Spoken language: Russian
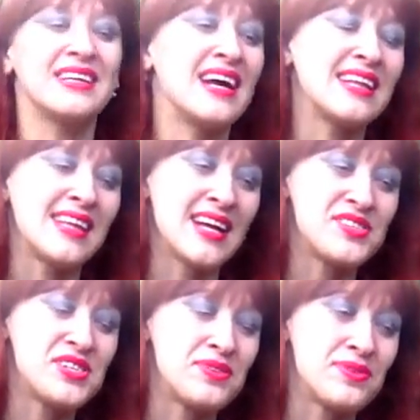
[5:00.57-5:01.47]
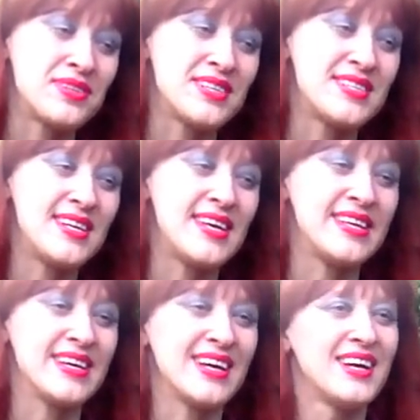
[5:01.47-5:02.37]
Это одна четверть
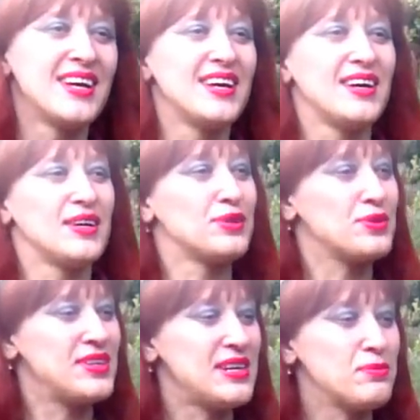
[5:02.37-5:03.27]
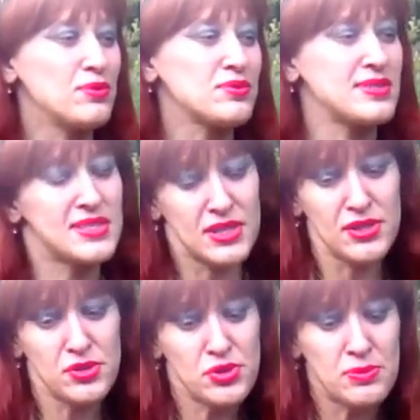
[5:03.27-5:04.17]
населения. Другие могут
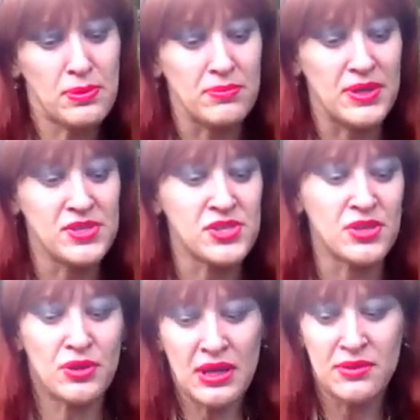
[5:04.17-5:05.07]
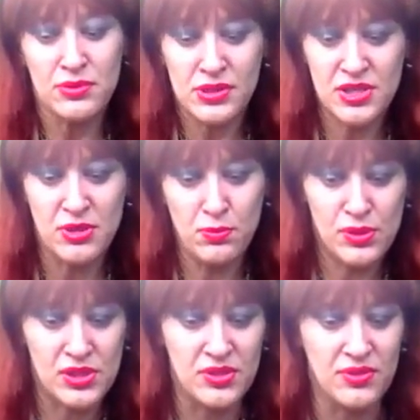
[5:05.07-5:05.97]
слышать чуть поменьше, а услышать
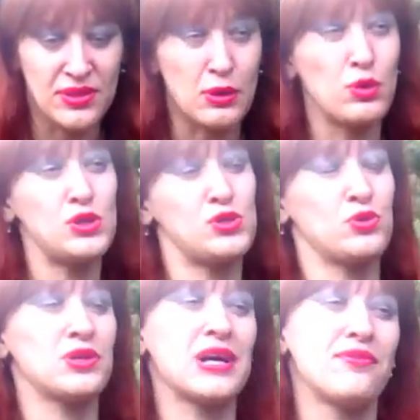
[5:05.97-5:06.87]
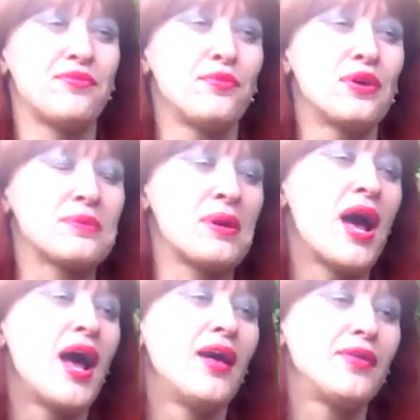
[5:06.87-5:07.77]
может не в такой четкой форме.
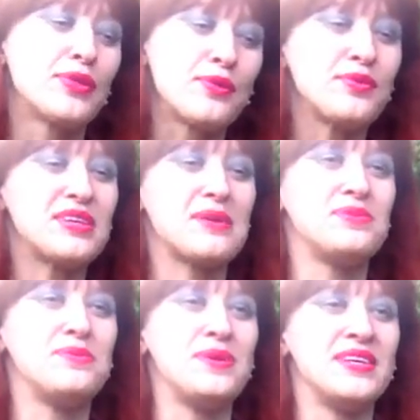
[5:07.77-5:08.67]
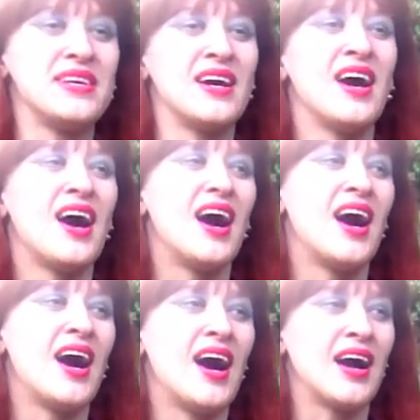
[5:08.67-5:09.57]
Но, тем не менее,
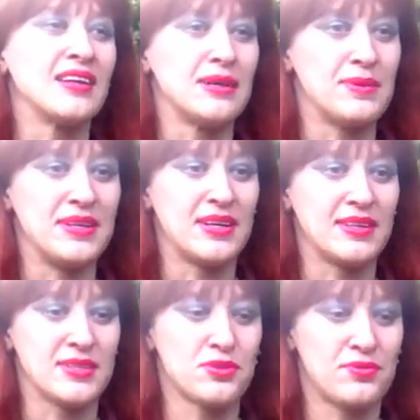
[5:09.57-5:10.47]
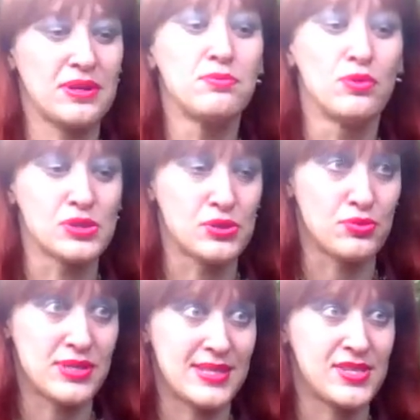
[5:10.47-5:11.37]
о глобальных катастрофах может
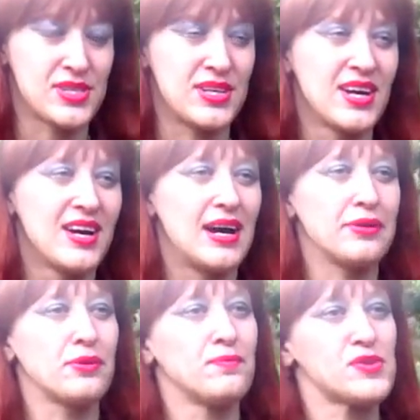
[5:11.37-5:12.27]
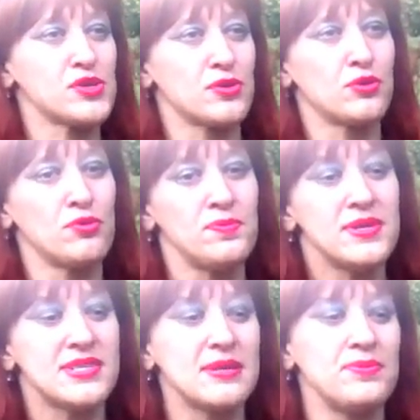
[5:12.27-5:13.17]
услышать. О том, что
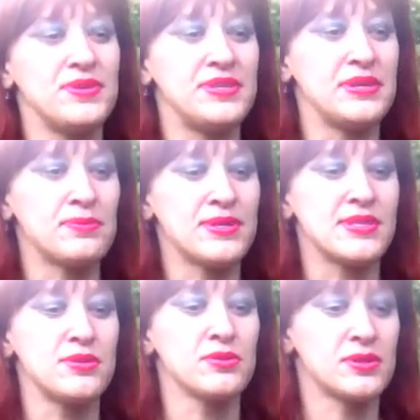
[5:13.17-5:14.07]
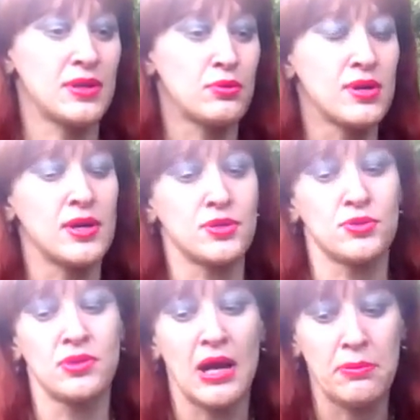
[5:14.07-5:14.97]
крупное событие произойдет, такое как
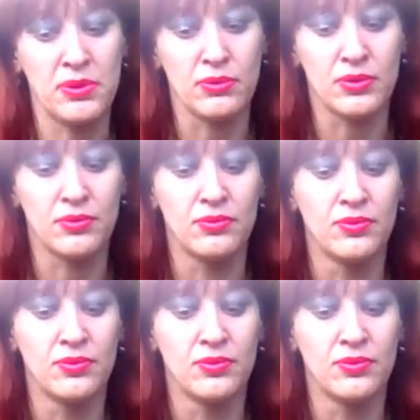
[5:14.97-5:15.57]
цунами, вот,